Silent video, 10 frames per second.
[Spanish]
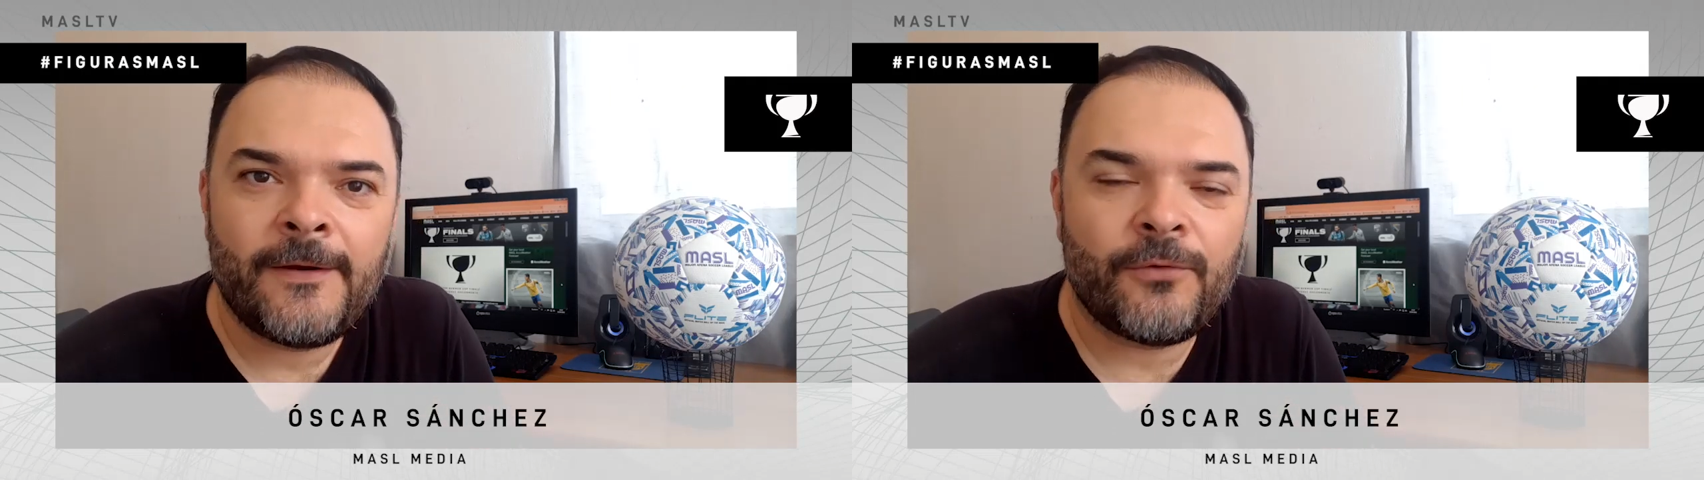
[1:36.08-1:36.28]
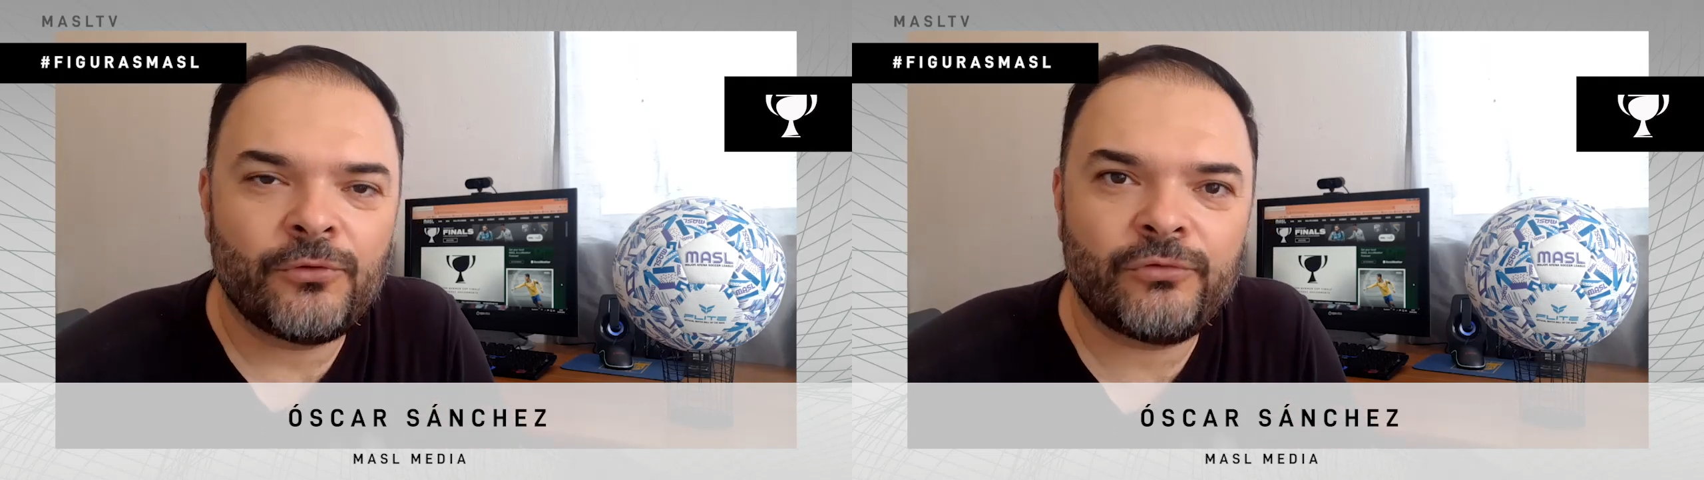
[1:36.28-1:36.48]

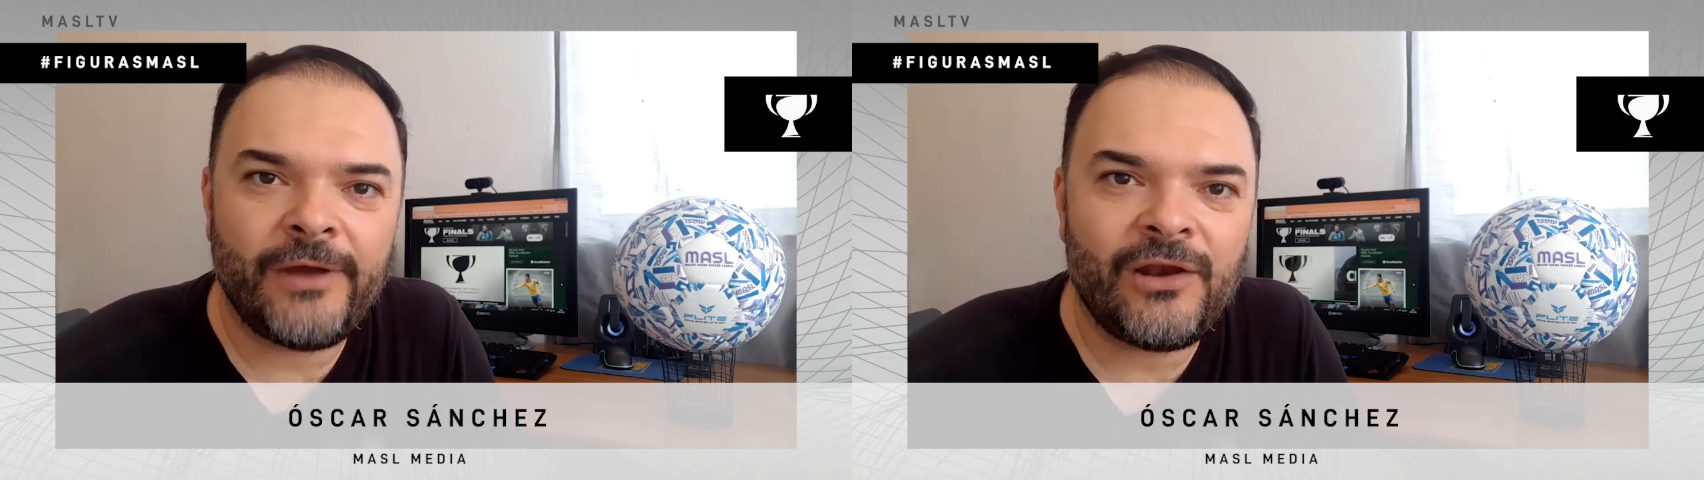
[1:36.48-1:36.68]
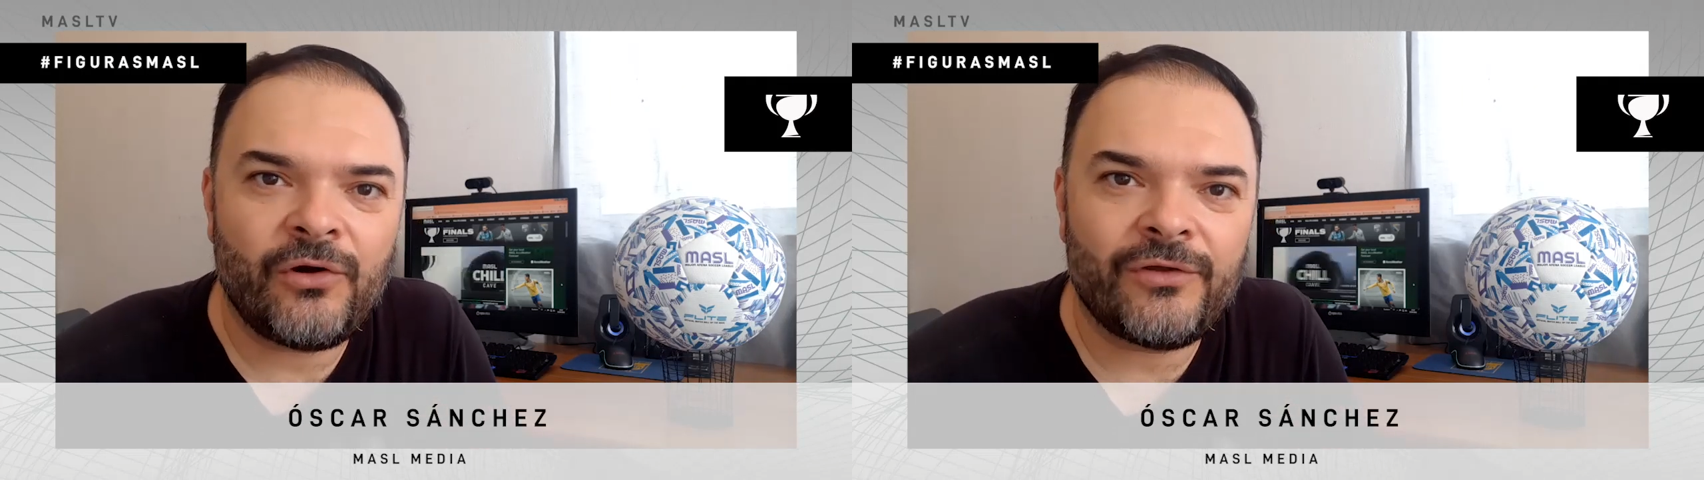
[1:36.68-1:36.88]
un
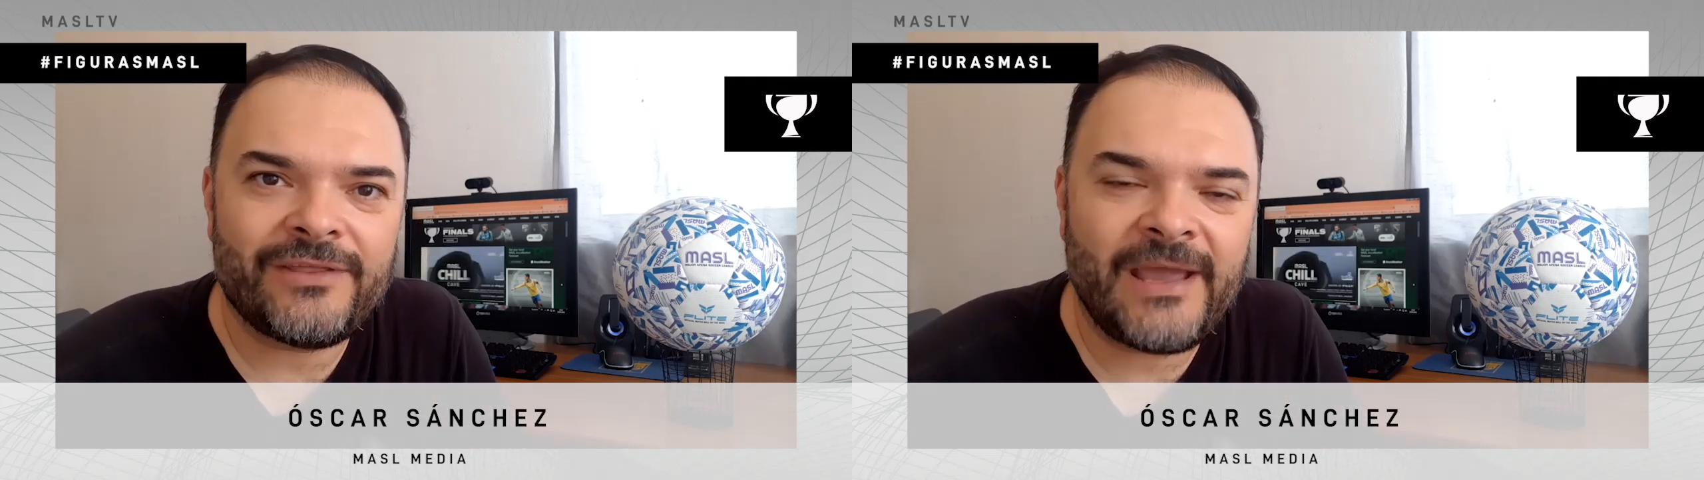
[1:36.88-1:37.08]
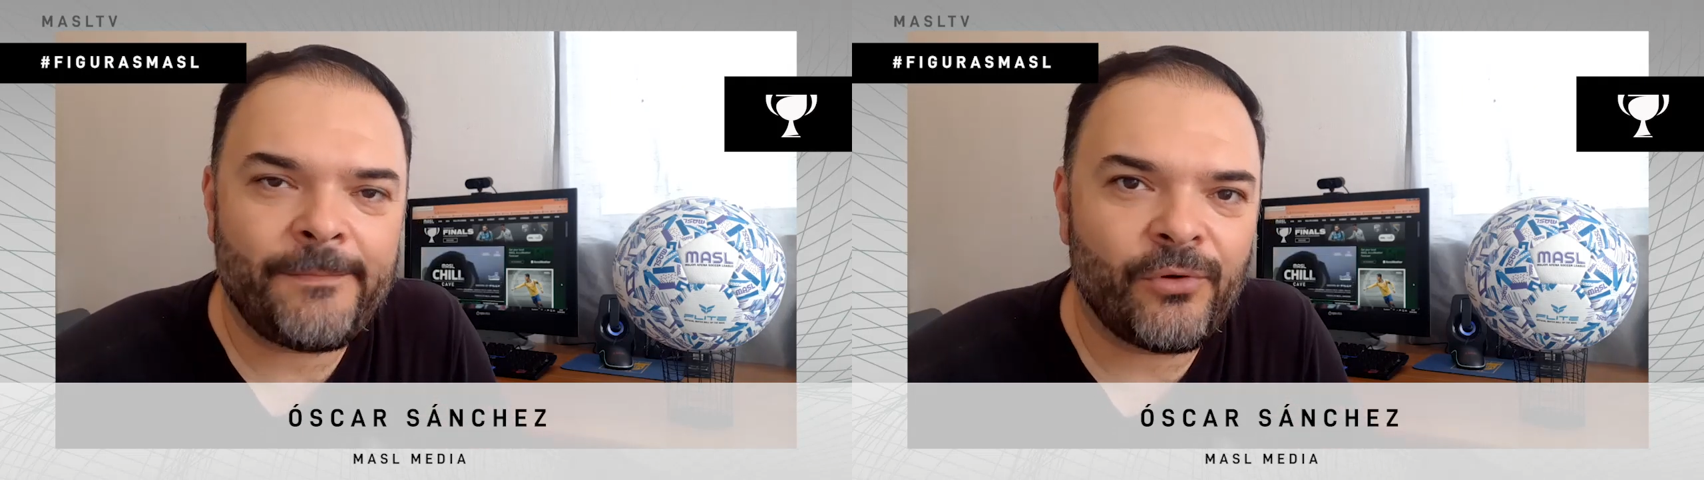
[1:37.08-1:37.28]
duelo de